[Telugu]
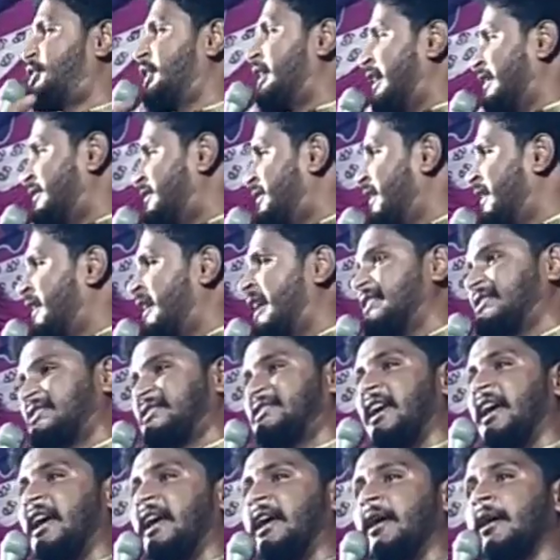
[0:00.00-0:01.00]

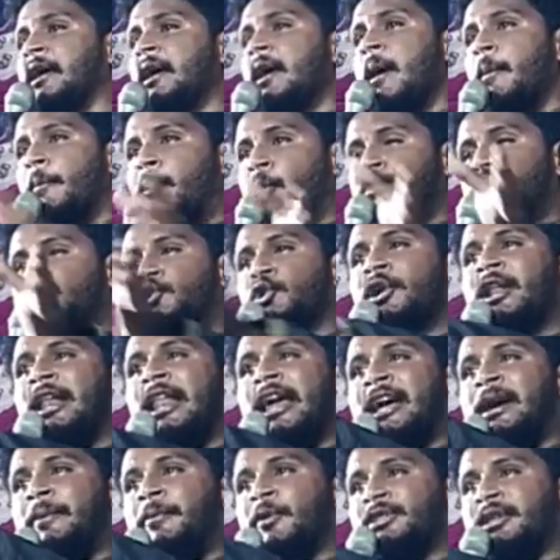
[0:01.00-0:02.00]
గతిర్నాస్తి పుత్రుడు
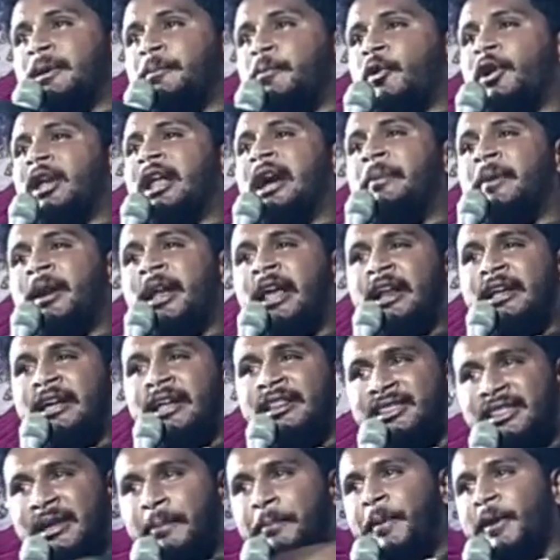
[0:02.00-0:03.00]
లేకపోతే పున్నామ నరకం
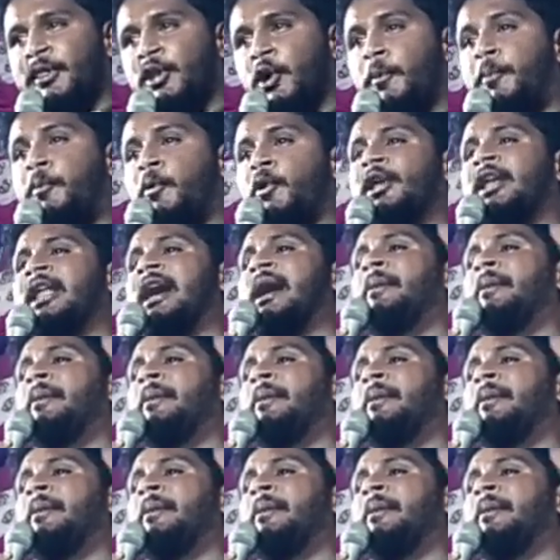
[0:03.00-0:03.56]
తప్పదు పున్నామ